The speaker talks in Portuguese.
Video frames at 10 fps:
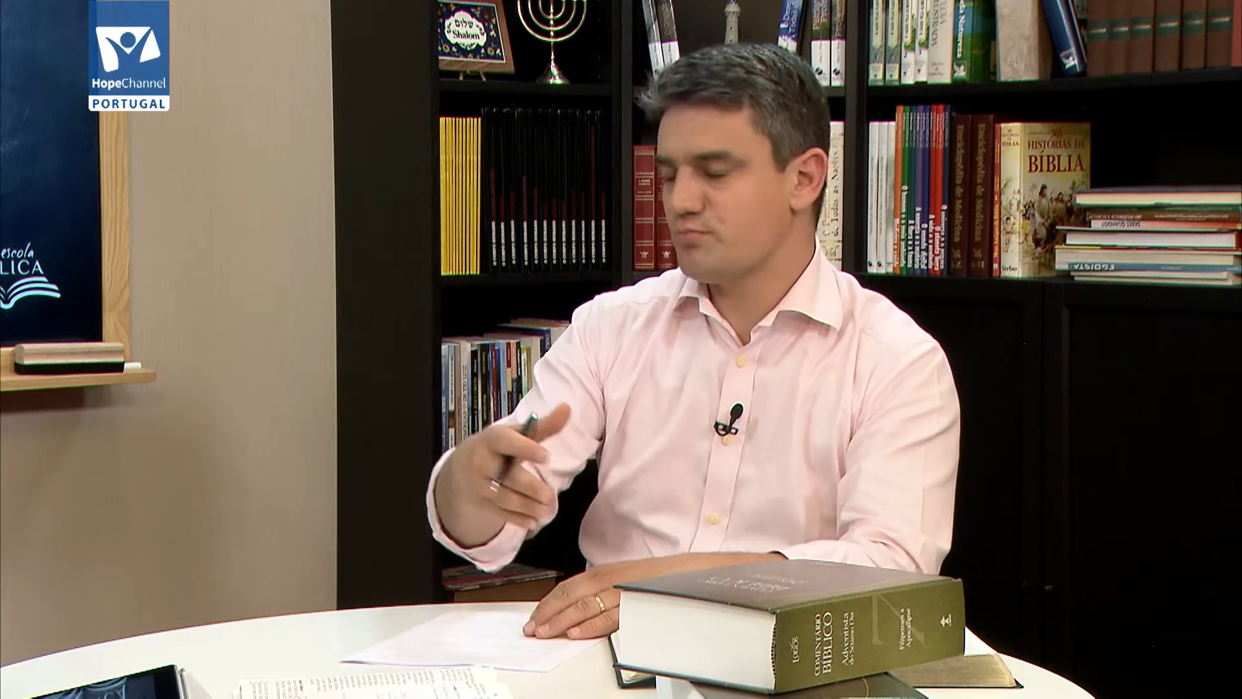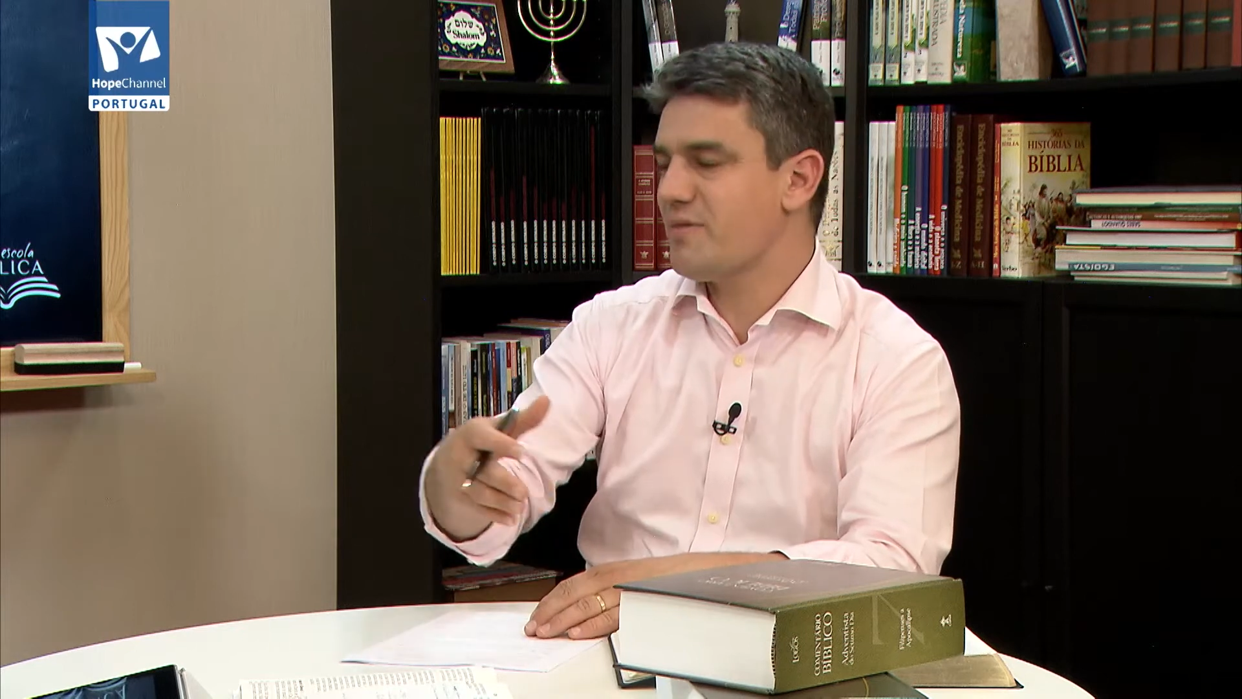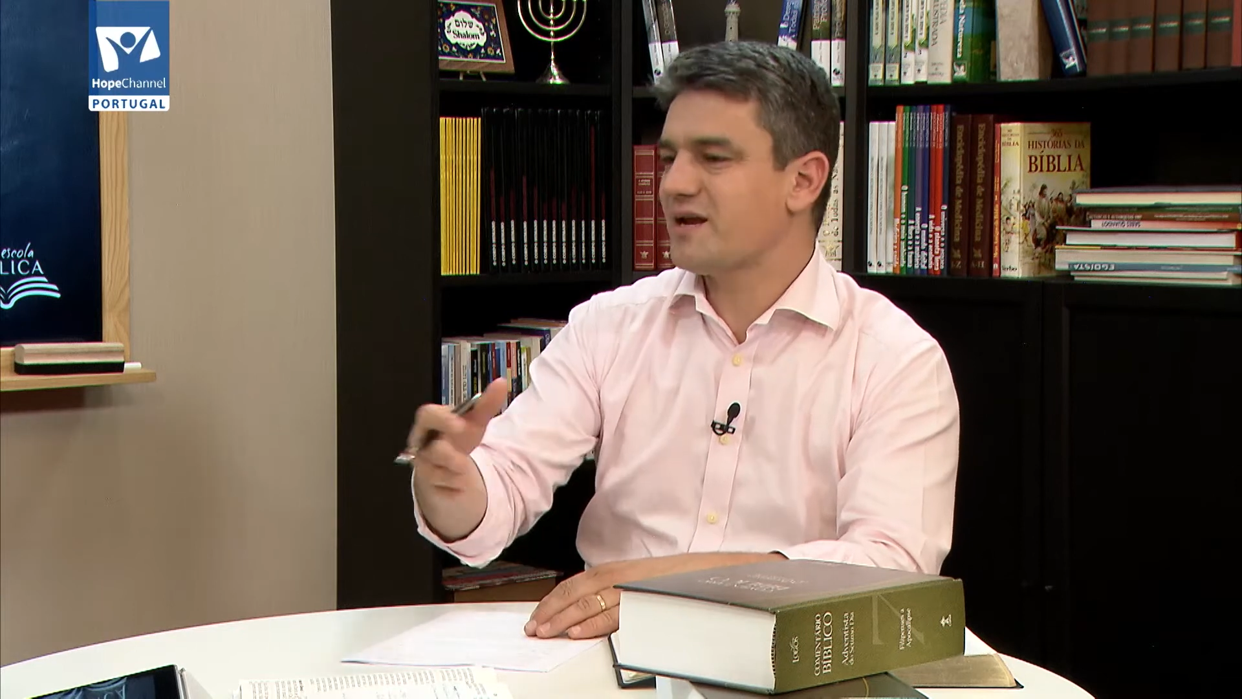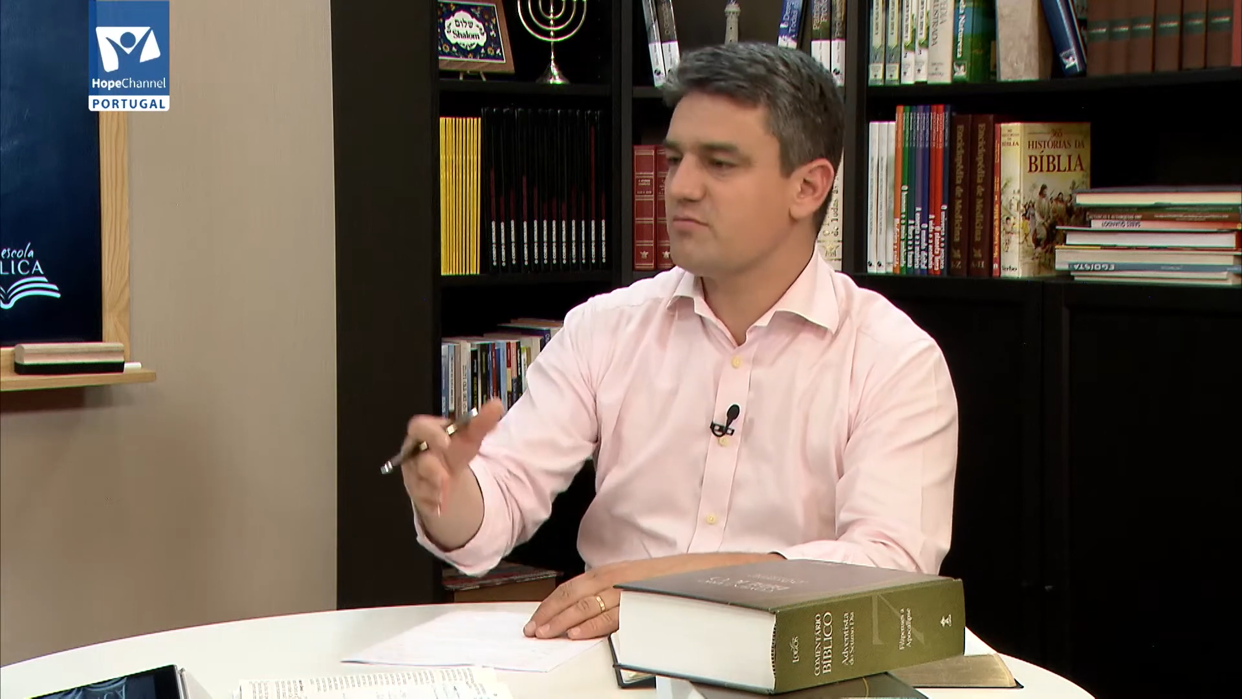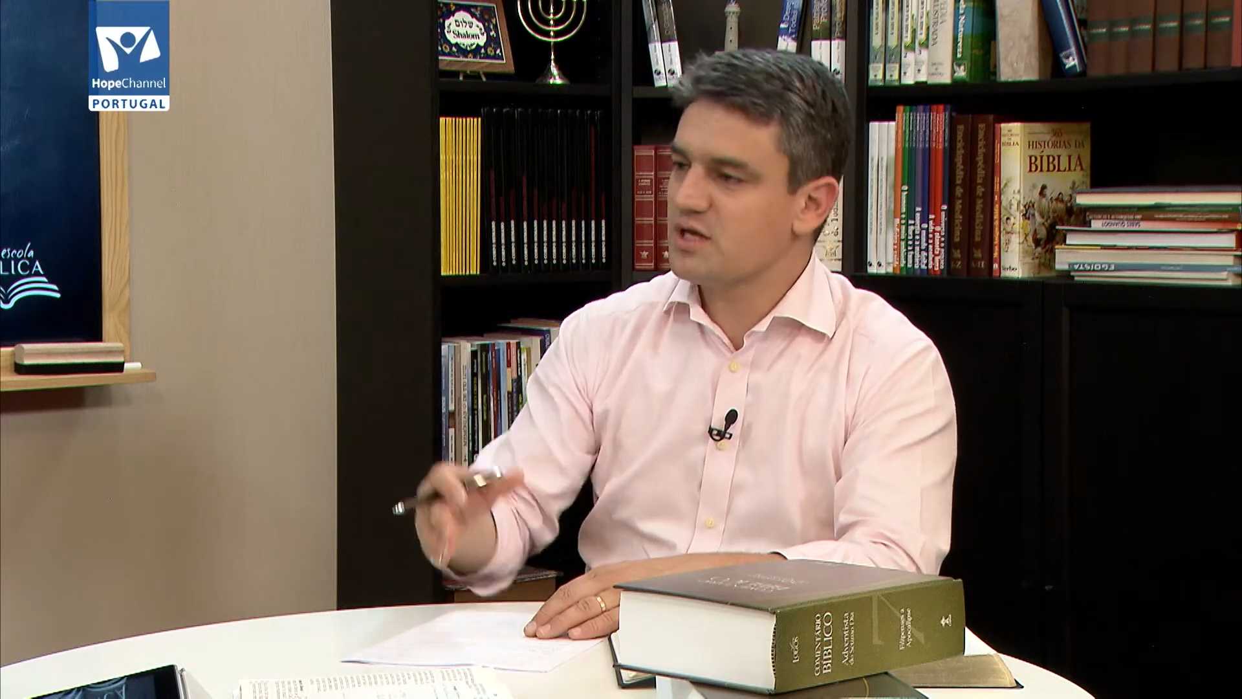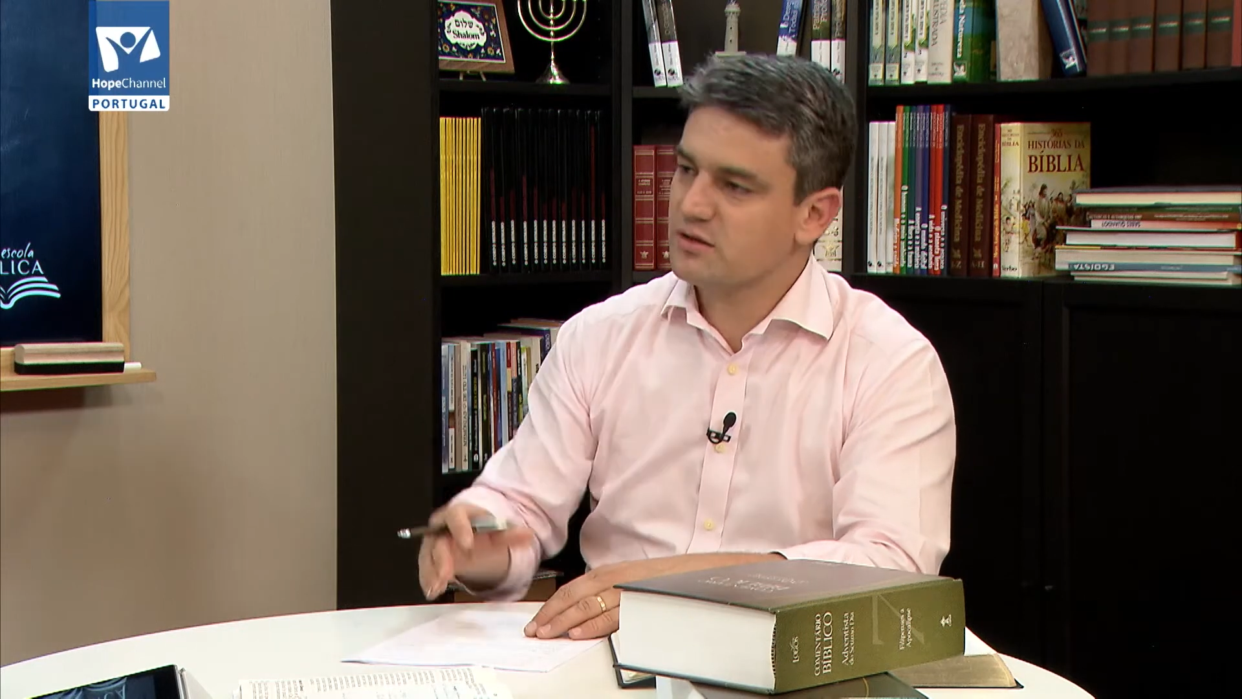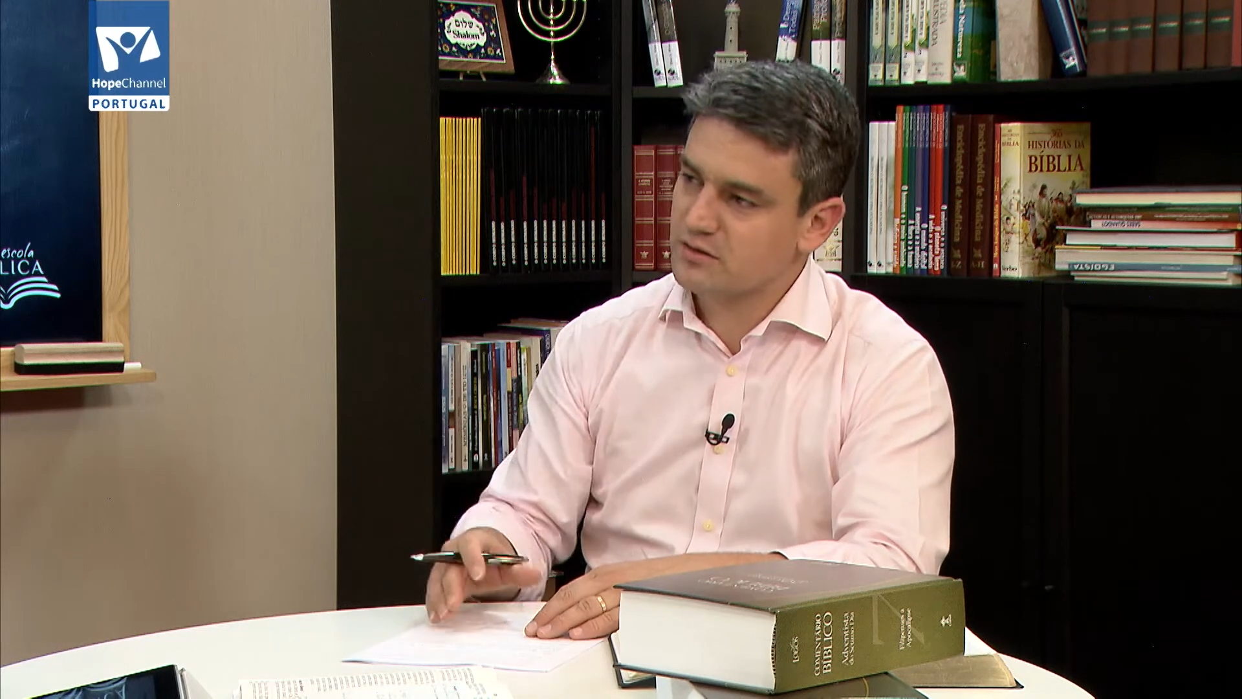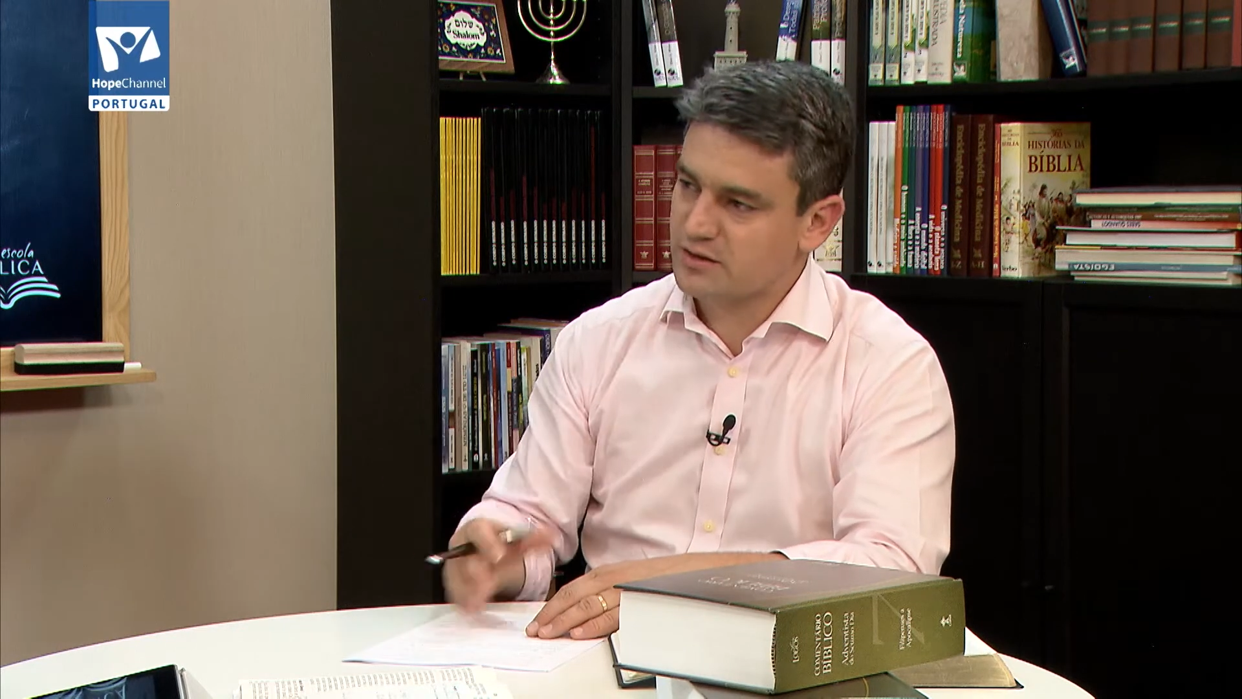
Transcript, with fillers: meramente